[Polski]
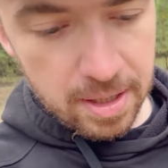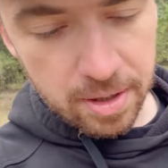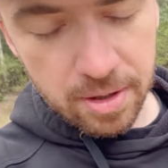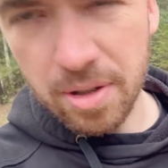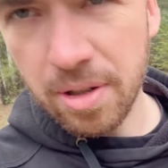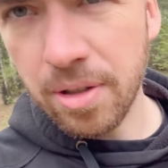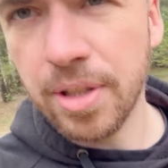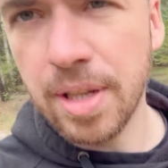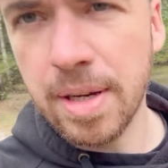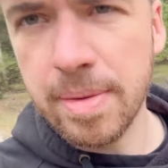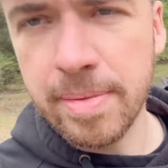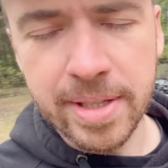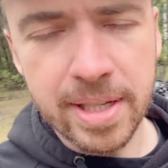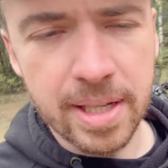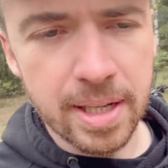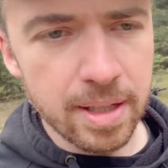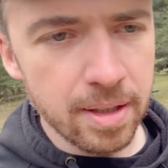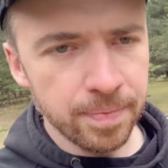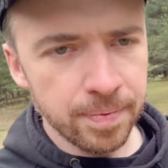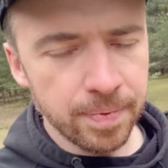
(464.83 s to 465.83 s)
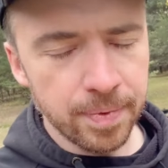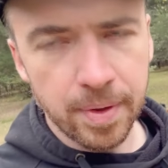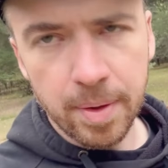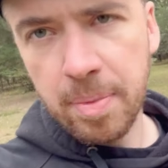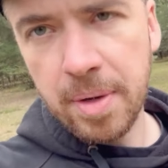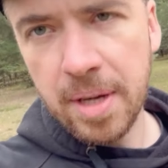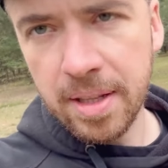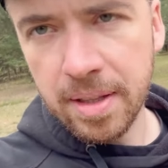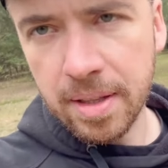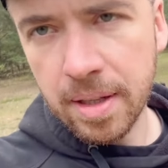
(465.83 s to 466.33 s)
czy 800, nie
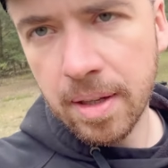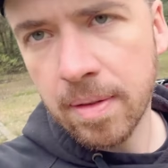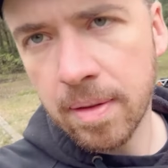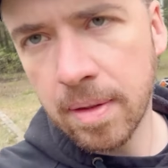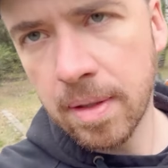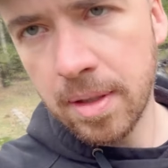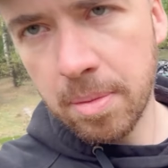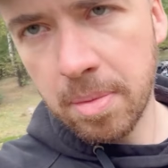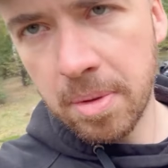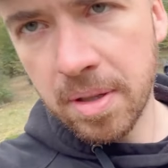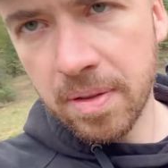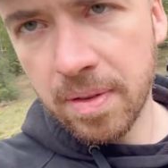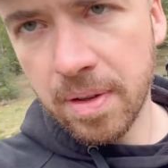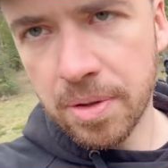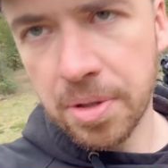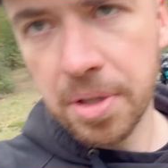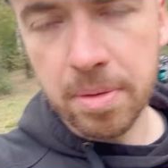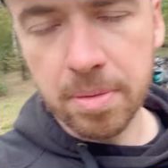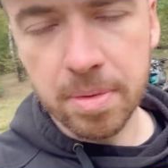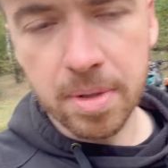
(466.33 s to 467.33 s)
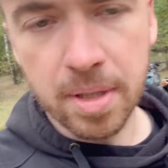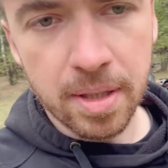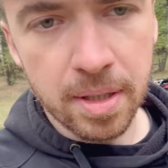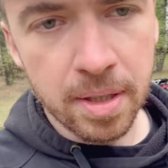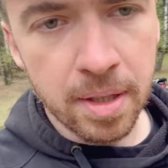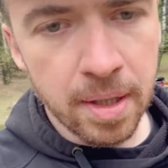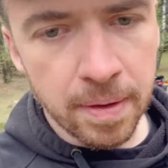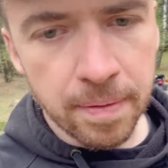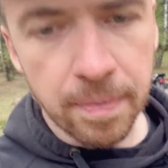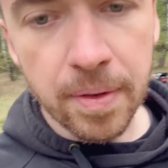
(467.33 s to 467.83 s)
pamiętam, chyba 2800.
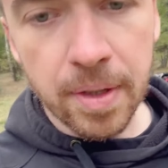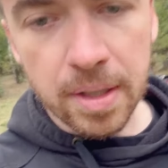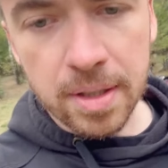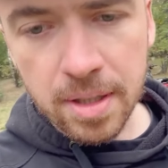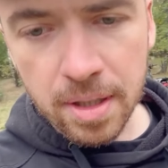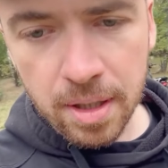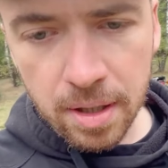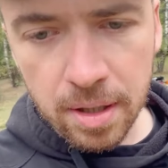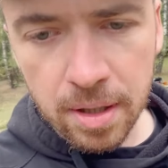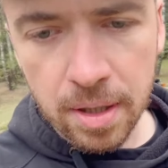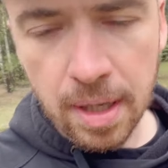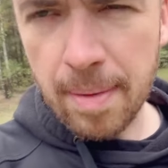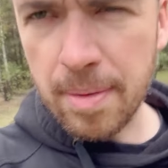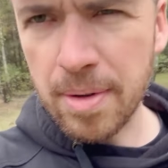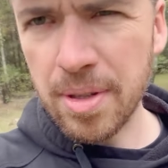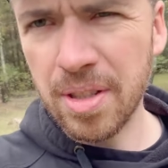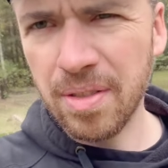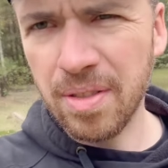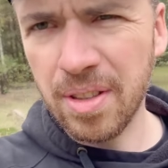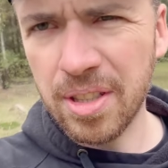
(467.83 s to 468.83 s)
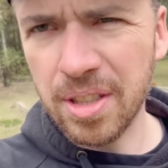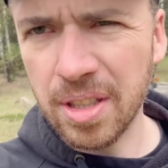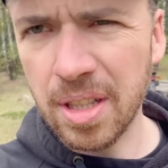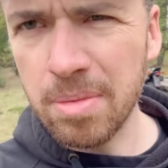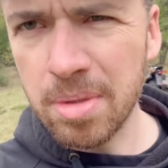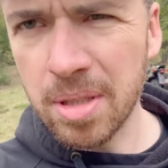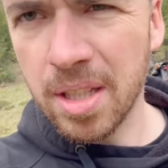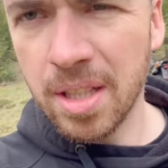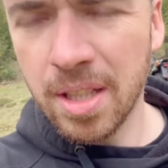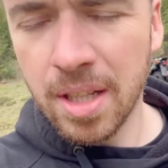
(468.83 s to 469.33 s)
No i co? A może
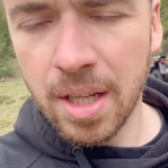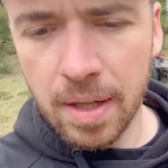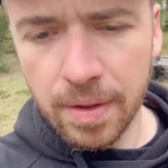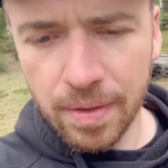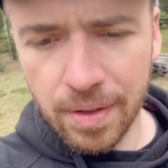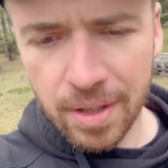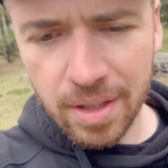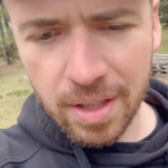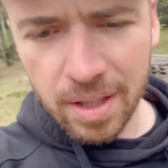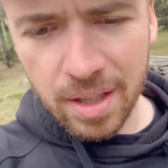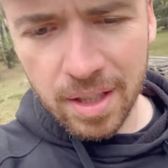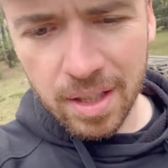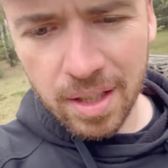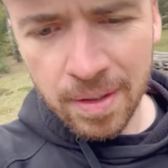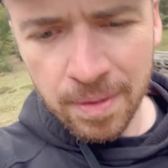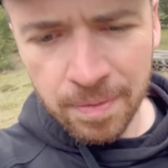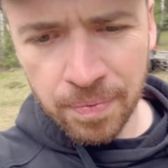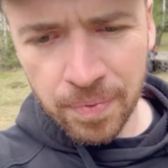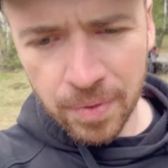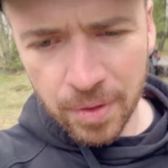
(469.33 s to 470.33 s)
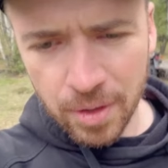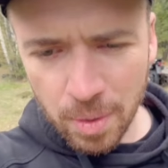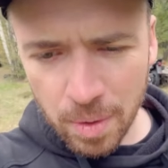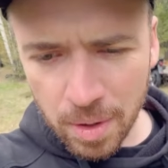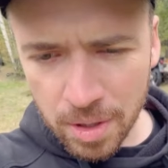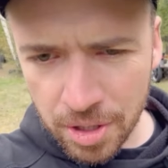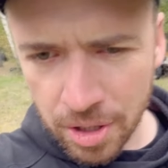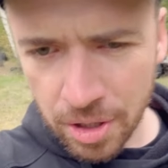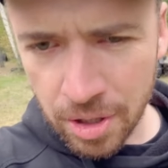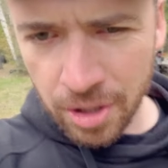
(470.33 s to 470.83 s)
2700. No i
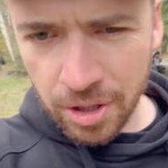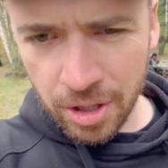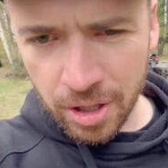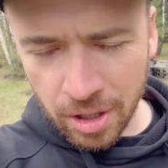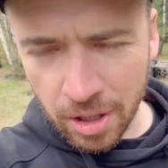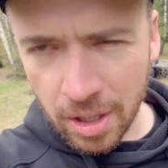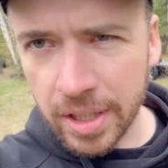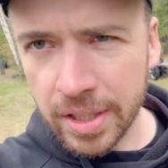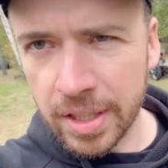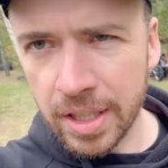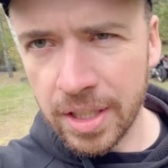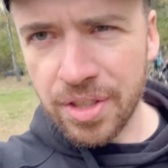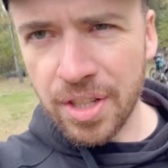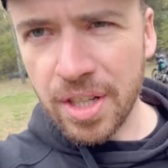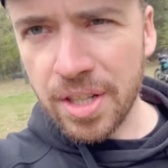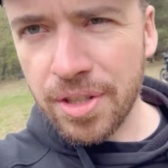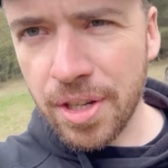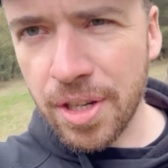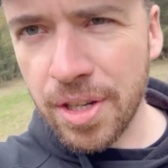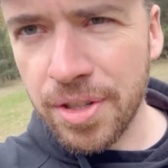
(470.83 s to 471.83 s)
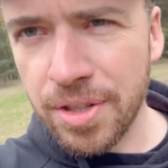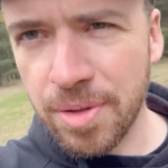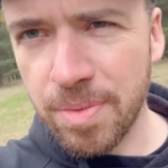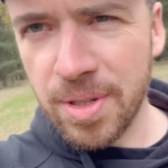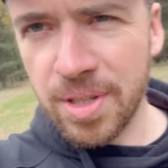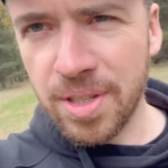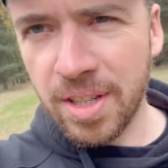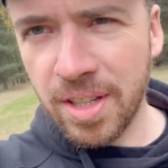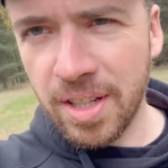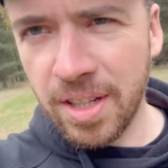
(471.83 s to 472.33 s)
dołożę do niej kolejne 10 i
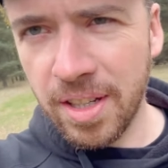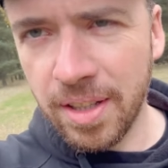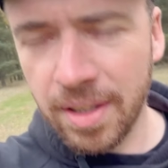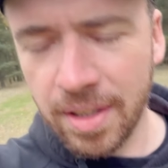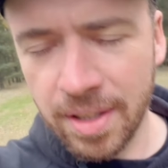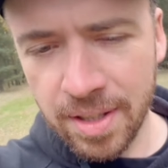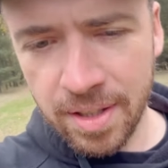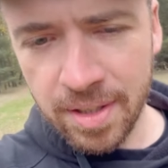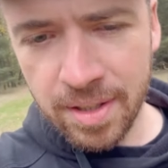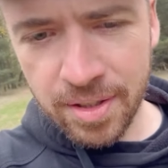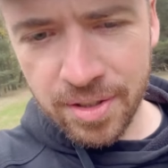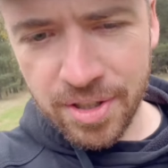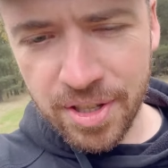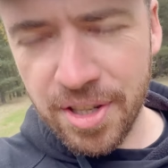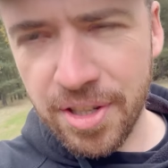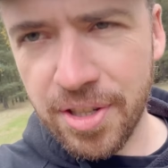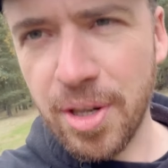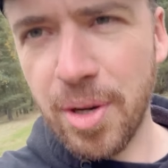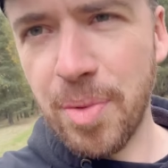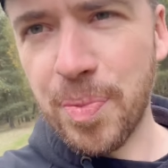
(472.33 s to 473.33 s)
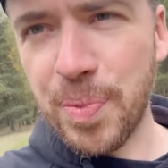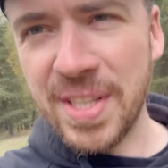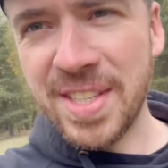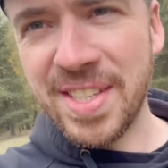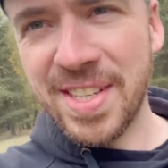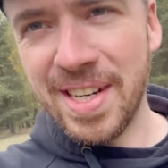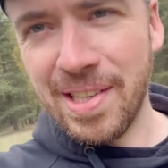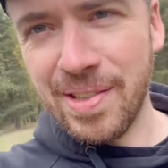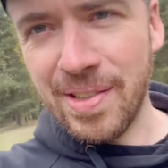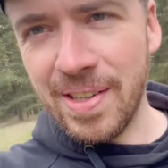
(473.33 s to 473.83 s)
będzie git czyli się
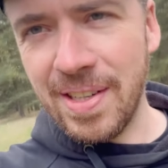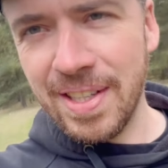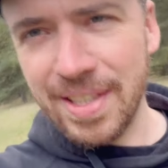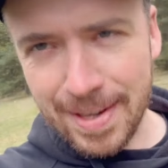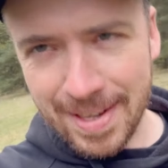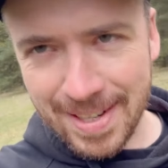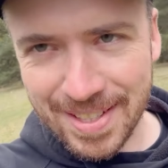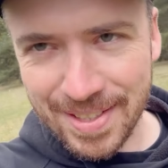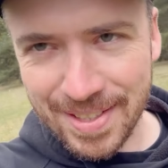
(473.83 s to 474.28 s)
opłacało, jak